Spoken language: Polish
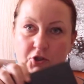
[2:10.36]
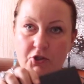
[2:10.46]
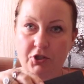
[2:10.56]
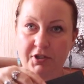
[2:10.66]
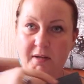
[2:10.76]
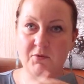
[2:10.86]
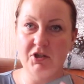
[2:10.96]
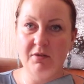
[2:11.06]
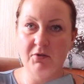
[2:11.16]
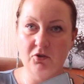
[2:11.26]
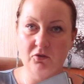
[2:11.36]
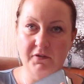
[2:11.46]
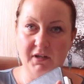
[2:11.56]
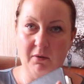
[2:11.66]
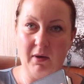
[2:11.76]
czyli nam się nie będzie
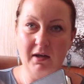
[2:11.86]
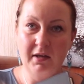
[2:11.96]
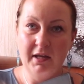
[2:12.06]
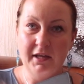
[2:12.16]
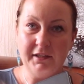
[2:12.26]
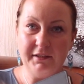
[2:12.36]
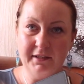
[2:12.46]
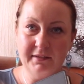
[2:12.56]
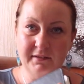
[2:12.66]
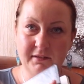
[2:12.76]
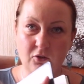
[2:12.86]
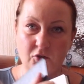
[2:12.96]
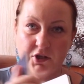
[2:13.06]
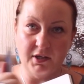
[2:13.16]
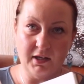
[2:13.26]
otwierała. I jest to
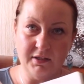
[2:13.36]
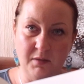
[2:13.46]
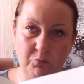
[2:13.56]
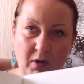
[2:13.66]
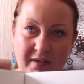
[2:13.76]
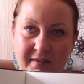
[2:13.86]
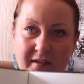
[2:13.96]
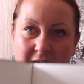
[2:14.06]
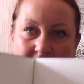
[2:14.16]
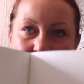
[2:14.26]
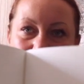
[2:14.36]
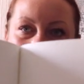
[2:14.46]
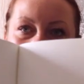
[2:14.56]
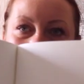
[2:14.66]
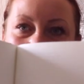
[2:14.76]
księga nie płaska, ale w
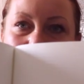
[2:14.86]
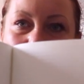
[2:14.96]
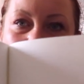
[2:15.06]
kratkę.